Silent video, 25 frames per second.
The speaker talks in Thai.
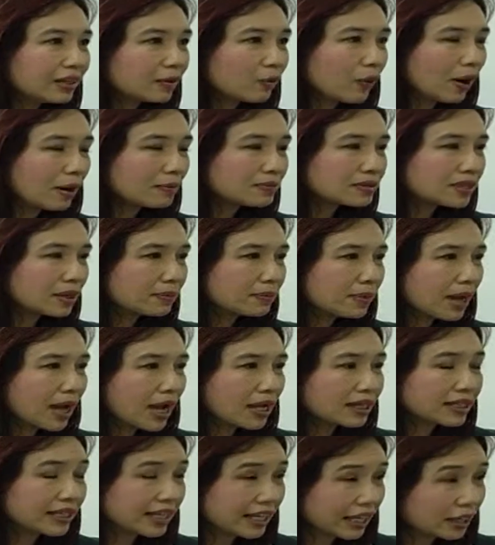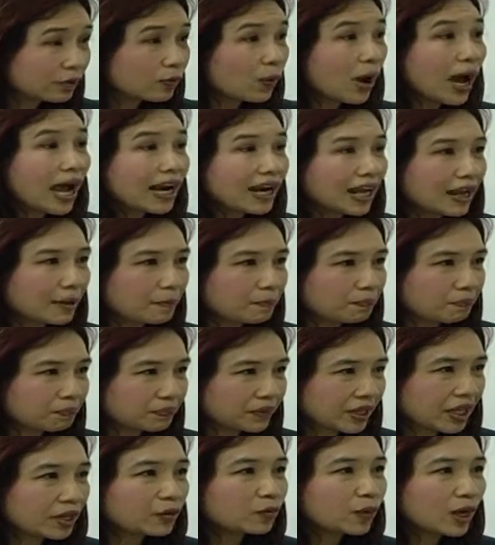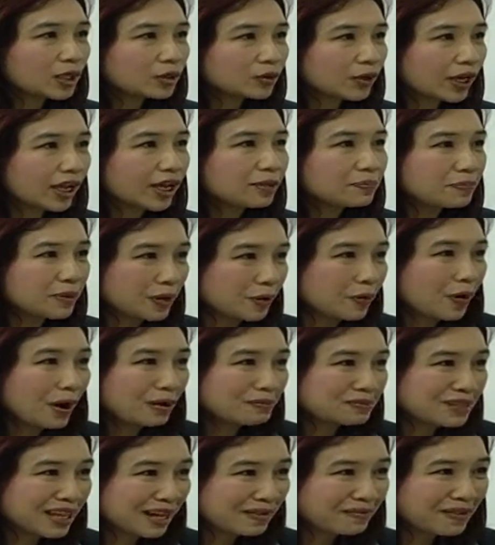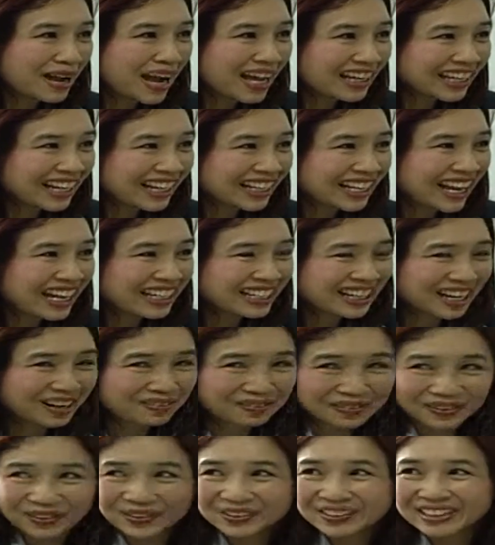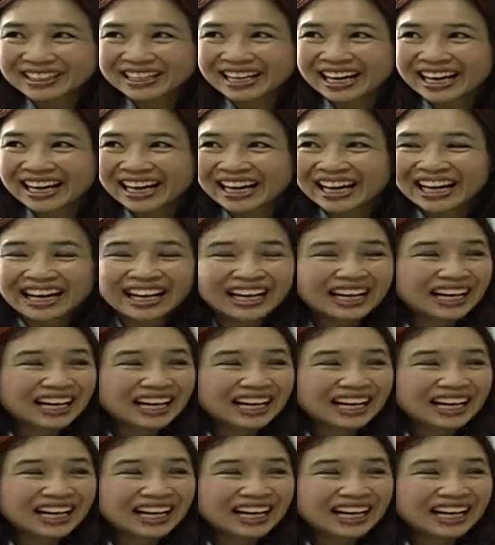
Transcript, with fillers: ความสามารถคิดว่านะคิดว่าตัวเองมีความสามารถในการขับรถนะคะ